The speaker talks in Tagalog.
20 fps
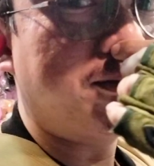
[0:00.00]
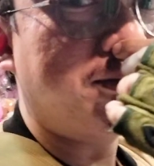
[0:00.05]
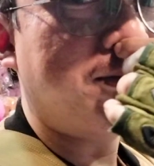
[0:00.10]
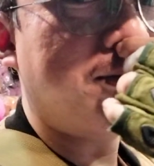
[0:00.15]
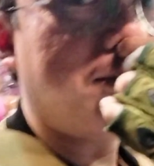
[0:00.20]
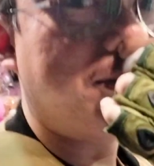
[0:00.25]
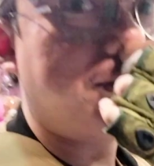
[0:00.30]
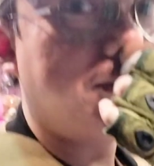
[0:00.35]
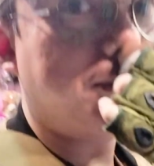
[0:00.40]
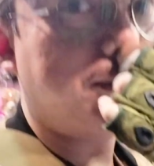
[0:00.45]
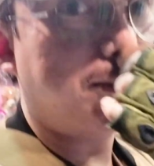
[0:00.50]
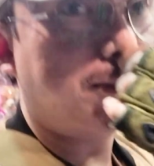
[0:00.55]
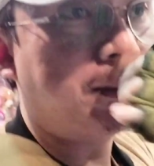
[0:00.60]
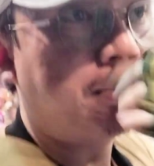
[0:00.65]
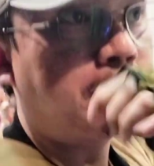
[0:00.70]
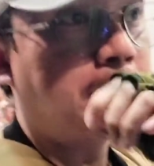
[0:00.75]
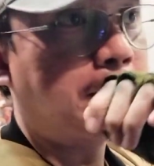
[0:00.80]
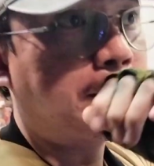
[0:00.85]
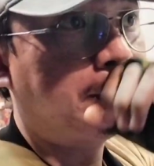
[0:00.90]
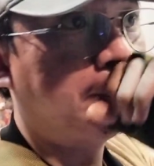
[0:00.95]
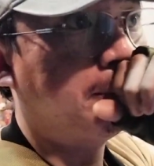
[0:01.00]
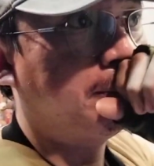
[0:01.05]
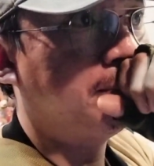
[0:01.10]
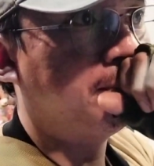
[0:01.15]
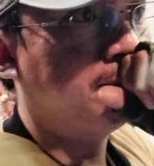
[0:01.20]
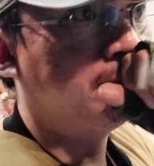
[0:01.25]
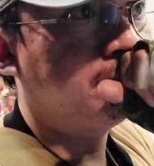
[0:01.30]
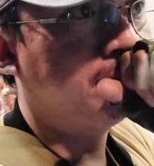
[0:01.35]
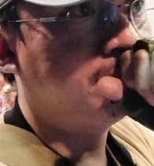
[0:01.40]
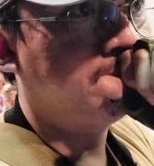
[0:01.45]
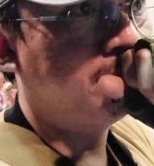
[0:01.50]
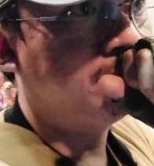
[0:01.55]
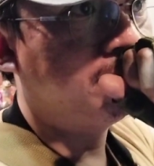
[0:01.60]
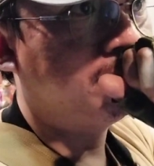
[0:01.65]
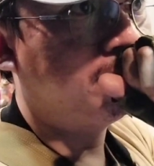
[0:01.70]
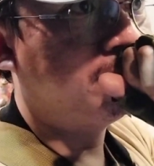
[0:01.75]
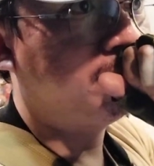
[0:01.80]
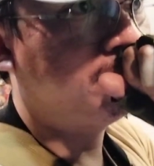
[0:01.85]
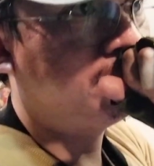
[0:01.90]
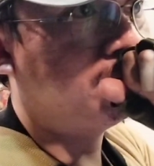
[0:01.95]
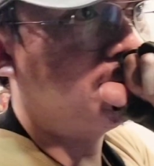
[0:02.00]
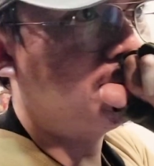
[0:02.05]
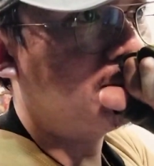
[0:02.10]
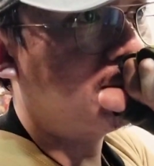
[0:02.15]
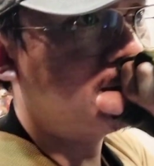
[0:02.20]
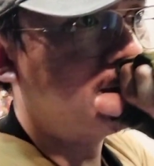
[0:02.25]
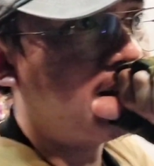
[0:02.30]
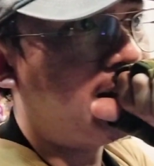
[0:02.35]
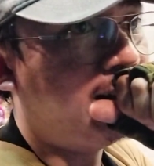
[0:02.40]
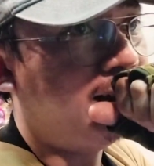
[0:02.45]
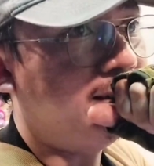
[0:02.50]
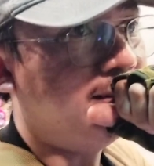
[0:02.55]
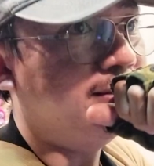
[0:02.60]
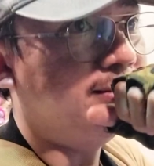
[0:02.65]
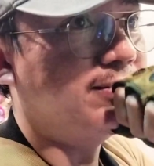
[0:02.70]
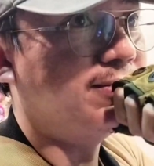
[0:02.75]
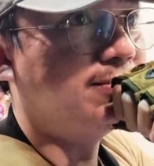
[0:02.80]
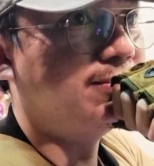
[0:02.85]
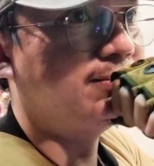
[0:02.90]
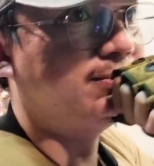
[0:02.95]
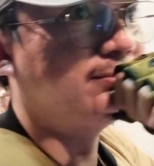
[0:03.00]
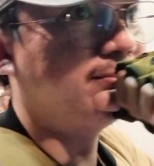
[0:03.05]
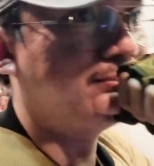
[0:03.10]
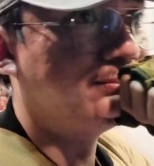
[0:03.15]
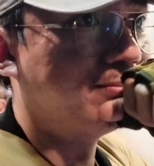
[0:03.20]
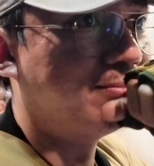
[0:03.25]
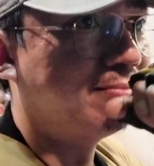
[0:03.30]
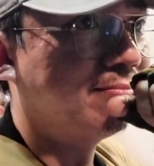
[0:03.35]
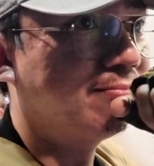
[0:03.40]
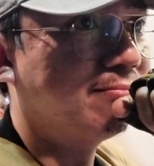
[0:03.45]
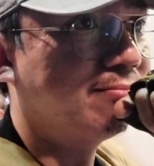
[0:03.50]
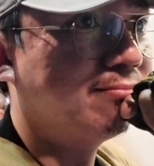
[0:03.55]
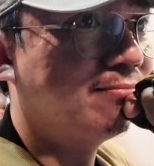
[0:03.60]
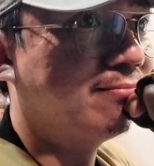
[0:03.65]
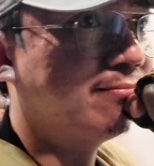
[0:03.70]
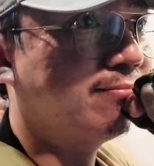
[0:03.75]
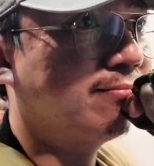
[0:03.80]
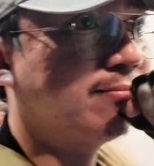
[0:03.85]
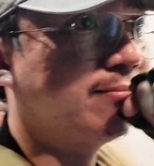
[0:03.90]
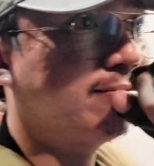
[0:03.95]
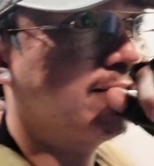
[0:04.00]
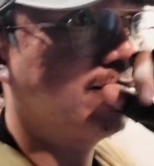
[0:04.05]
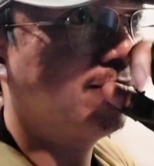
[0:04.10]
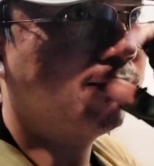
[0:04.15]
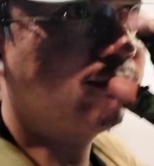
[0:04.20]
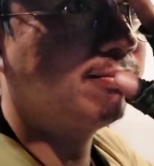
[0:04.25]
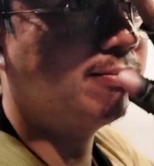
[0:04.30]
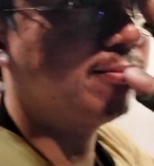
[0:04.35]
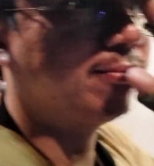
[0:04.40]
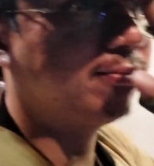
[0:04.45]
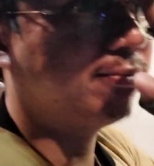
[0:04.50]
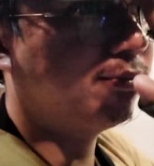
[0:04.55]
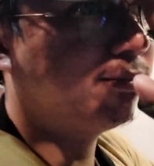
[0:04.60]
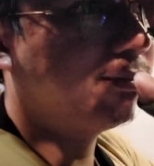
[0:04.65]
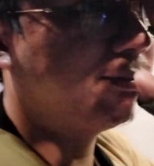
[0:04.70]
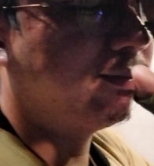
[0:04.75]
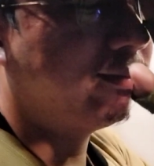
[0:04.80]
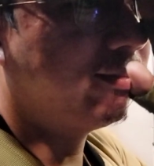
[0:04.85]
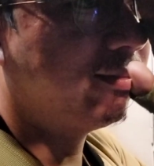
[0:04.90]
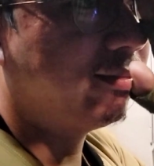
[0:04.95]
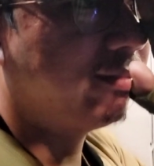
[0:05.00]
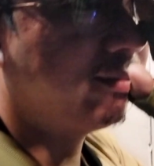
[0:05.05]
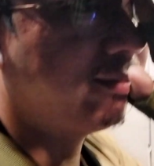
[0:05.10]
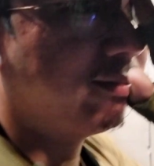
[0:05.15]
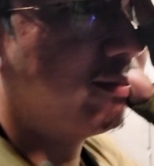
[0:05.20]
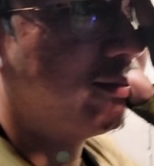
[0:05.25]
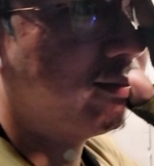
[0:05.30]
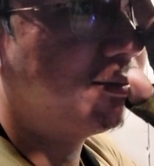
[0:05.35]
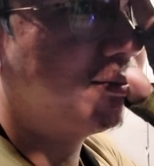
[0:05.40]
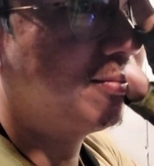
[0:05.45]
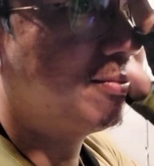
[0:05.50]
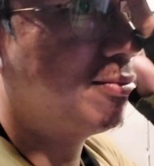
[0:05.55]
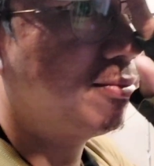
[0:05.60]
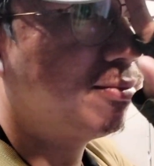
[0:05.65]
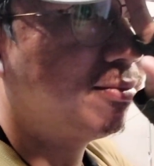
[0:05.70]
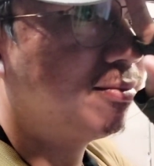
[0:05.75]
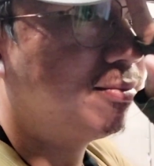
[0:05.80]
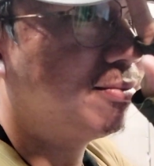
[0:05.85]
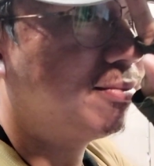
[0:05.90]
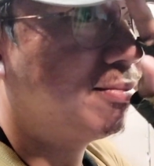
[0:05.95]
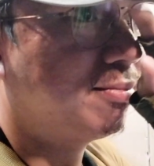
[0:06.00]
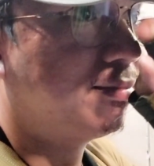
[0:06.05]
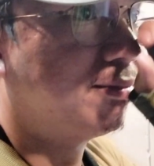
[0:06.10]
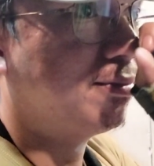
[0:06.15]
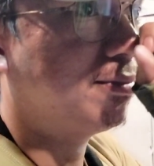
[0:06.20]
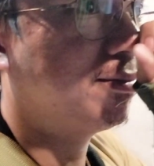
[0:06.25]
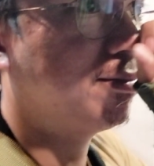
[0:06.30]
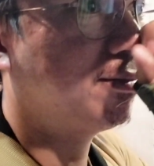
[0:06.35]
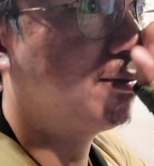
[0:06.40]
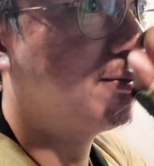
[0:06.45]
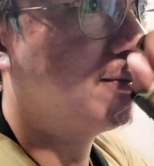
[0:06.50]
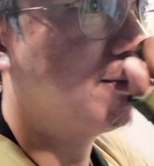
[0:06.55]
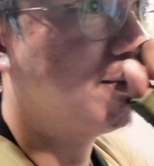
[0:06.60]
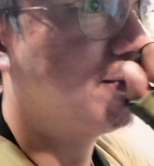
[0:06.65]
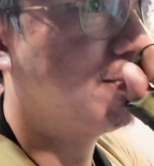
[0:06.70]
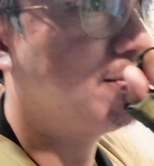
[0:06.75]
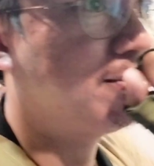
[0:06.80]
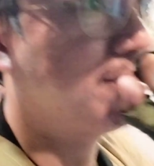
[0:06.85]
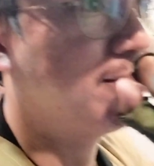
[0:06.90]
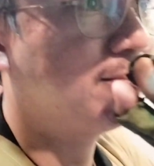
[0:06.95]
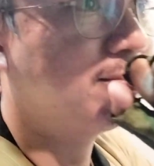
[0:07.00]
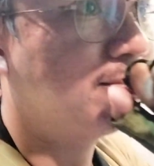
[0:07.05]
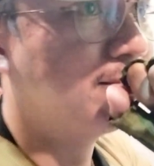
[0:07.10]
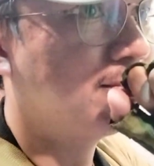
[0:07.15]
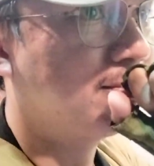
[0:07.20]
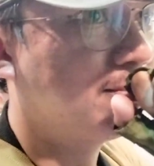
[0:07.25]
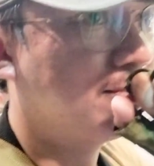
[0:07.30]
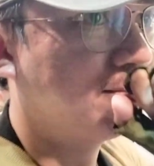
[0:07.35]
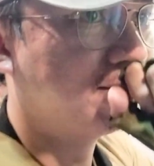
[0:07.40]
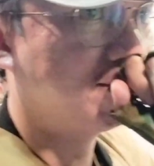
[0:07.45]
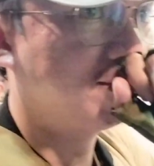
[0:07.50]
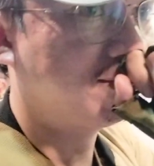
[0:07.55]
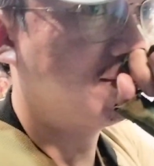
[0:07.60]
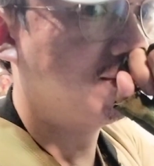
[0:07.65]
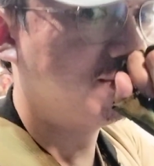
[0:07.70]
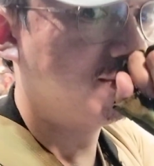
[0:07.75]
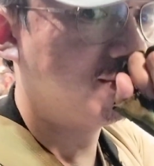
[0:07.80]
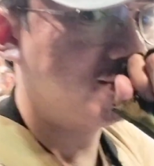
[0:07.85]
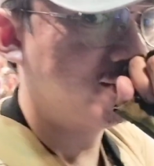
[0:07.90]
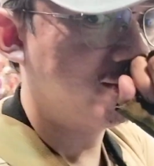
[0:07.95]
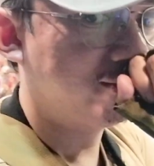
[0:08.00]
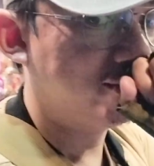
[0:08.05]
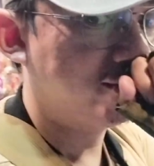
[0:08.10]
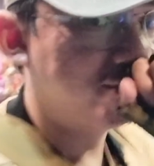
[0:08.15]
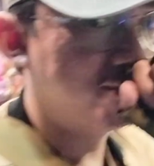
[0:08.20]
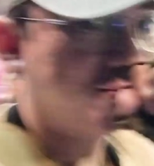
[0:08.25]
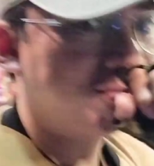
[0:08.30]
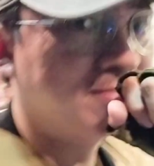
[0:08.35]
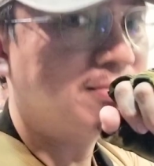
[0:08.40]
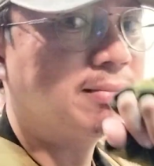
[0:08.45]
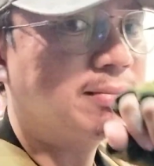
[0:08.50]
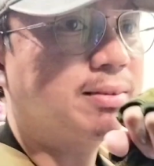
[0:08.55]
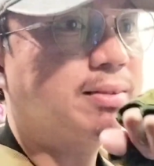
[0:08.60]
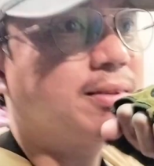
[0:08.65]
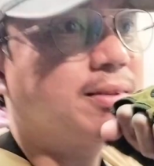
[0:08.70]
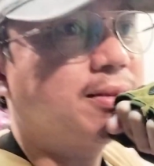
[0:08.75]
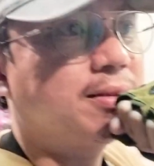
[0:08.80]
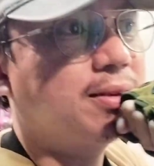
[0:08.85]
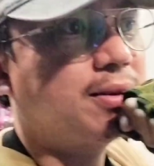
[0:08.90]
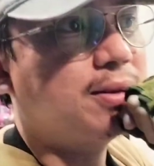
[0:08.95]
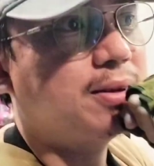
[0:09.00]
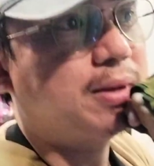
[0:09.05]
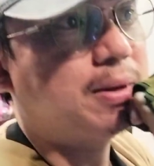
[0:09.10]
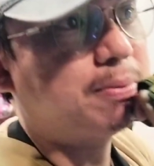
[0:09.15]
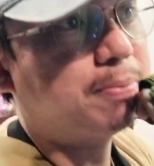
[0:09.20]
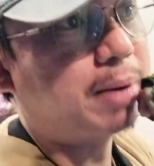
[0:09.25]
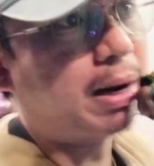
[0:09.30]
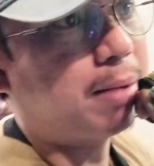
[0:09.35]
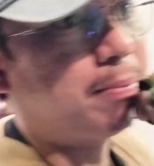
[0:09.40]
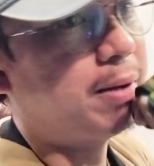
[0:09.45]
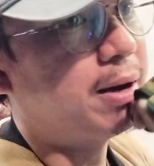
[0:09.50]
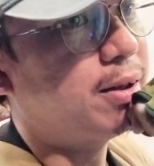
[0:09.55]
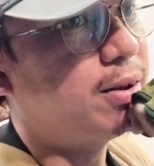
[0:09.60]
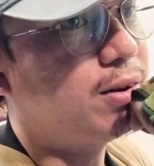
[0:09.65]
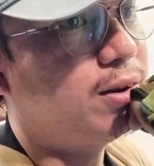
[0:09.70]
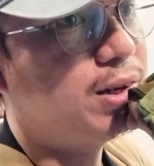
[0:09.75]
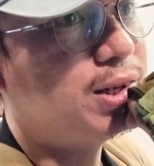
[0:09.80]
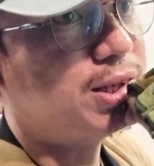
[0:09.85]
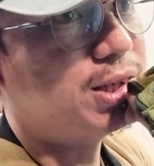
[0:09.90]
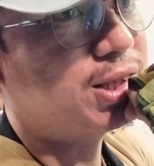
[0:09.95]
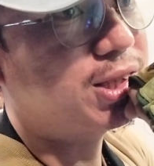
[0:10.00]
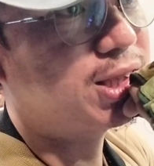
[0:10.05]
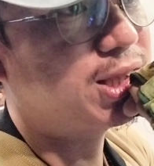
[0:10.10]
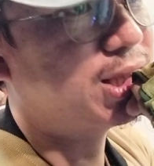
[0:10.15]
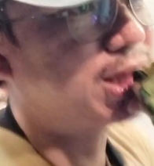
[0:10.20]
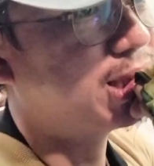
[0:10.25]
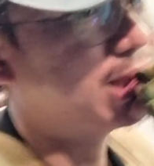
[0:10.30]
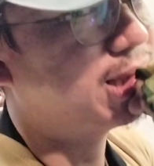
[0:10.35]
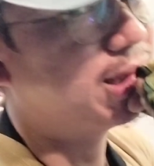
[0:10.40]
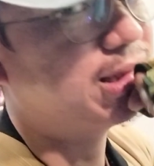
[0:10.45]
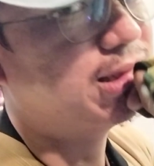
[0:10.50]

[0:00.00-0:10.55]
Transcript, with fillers: Sa tingin mo, ano pinagpipilian ang kulay na sinasabi ko? Saan? Pag isa sa, sasali kita sa GC kapag nalaman mo ko anong klase pinagpipilian na kulay yung sinasabi ko. Primary colors.